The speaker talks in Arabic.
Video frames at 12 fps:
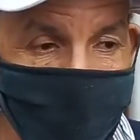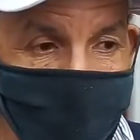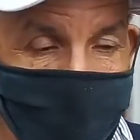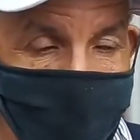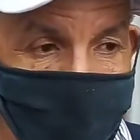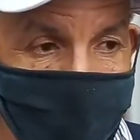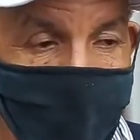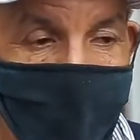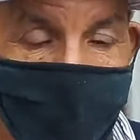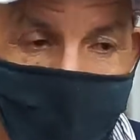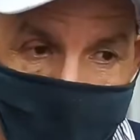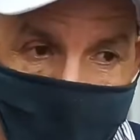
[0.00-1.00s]
ديالو
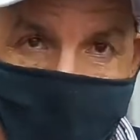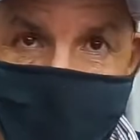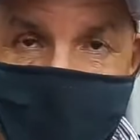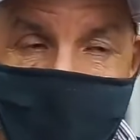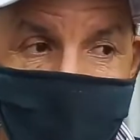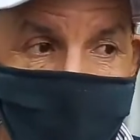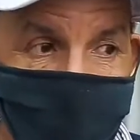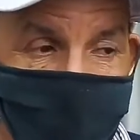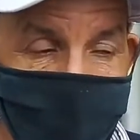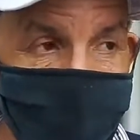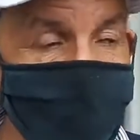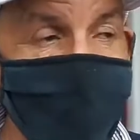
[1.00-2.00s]
قال لي واش انت هنا
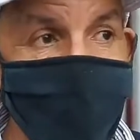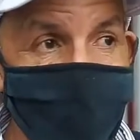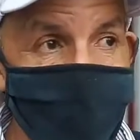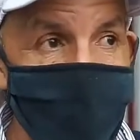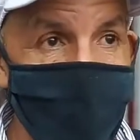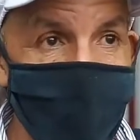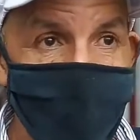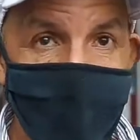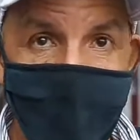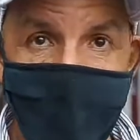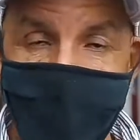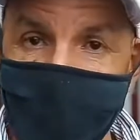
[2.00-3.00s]
ساكن قالوا لي ها اه.
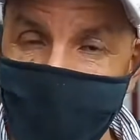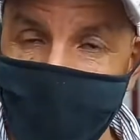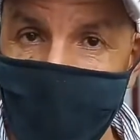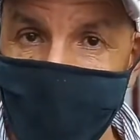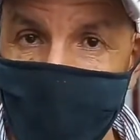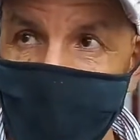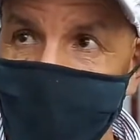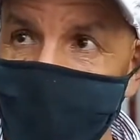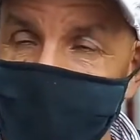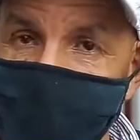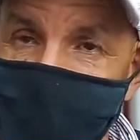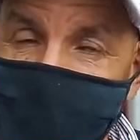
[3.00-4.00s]
هذيك لاكارت
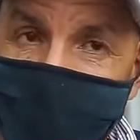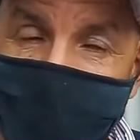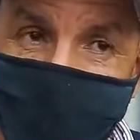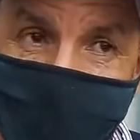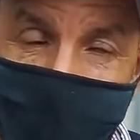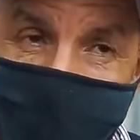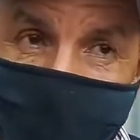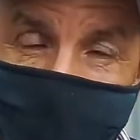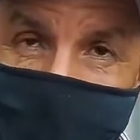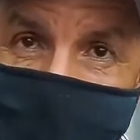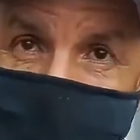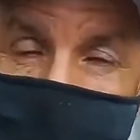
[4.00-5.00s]
العنوان ديالها في حي
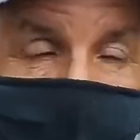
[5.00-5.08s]
المحمد